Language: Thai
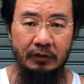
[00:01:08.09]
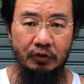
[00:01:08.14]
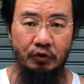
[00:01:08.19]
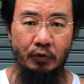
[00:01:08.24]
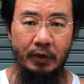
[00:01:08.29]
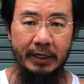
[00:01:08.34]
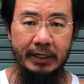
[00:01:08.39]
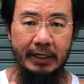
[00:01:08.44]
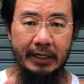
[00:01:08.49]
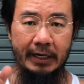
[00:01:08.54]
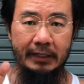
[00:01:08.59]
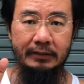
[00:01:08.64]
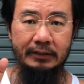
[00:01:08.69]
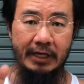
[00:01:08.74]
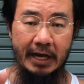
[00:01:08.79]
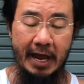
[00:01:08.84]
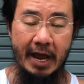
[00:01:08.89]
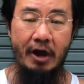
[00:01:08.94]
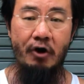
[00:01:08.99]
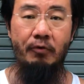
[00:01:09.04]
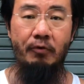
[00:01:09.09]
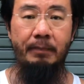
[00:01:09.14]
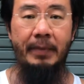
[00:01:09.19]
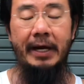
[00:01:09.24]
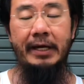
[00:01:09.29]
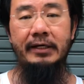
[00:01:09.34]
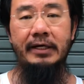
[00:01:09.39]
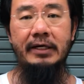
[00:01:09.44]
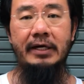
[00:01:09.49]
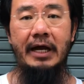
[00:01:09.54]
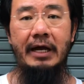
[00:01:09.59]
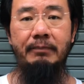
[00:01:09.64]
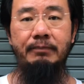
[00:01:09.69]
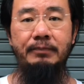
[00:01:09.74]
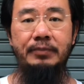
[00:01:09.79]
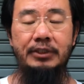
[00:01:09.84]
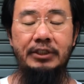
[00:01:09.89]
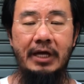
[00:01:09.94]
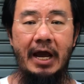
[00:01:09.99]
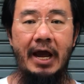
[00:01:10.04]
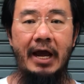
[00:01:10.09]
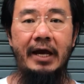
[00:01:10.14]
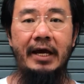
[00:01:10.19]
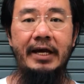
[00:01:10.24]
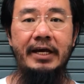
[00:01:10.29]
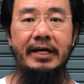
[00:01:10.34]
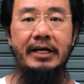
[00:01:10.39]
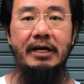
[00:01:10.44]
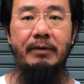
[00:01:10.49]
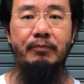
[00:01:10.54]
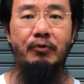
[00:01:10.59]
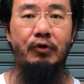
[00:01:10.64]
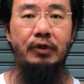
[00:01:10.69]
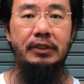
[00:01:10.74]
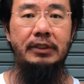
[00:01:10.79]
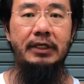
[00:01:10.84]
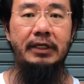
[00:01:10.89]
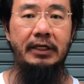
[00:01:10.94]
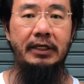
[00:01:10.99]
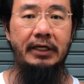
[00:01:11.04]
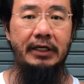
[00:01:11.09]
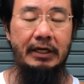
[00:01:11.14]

ช่วยกันแชร์ออกไปนะครับ แชร์ให้กับคนที่